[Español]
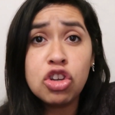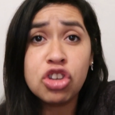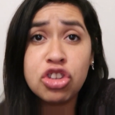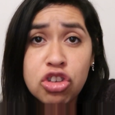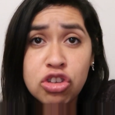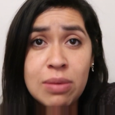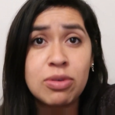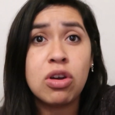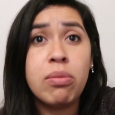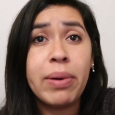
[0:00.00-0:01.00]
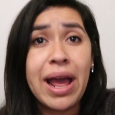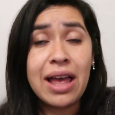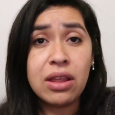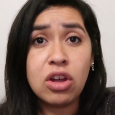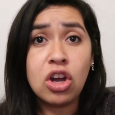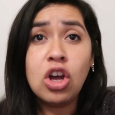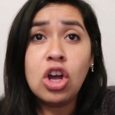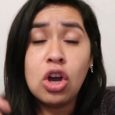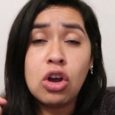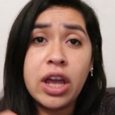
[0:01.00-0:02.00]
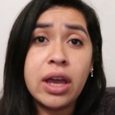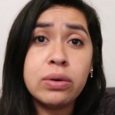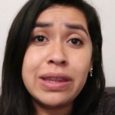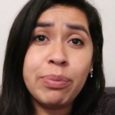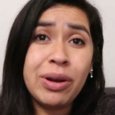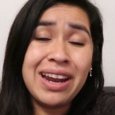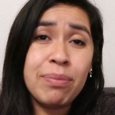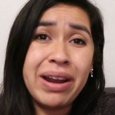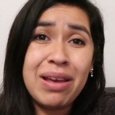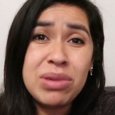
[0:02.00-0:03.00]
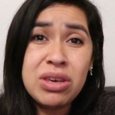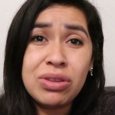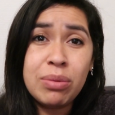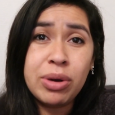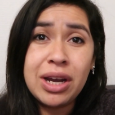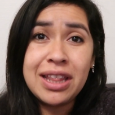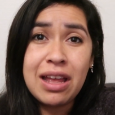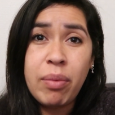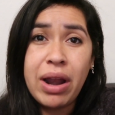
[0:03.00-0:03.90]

Nosotros nos hemos comprado eh, una polera para mí, Y una polerita